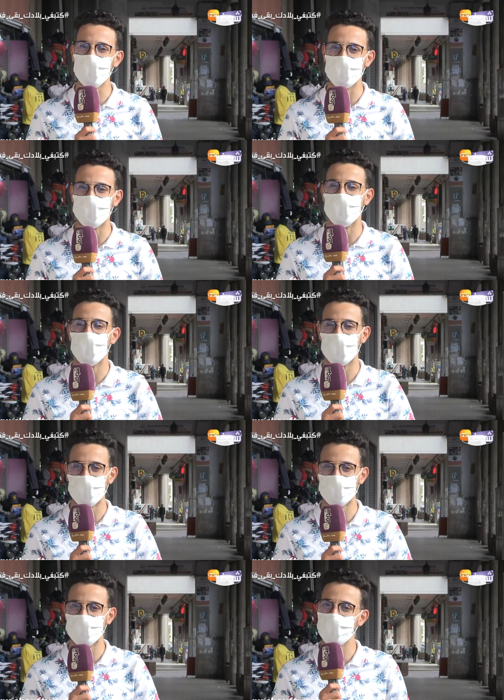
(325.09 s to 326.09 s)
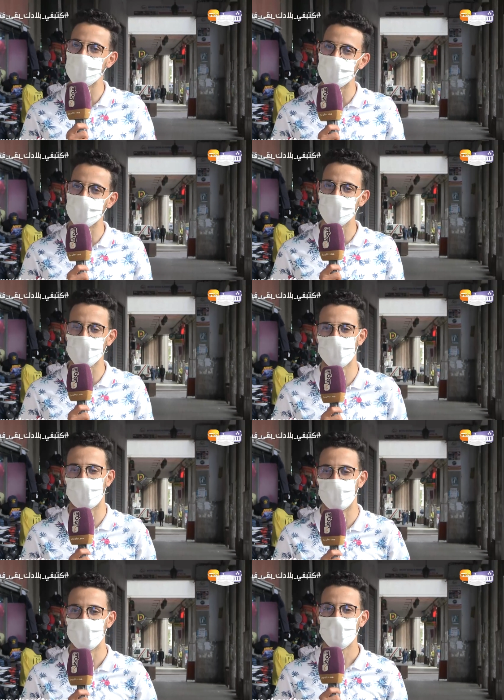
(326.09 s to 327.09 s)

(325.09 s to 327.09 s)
للنساء خاصه ملي كيكونوا على برا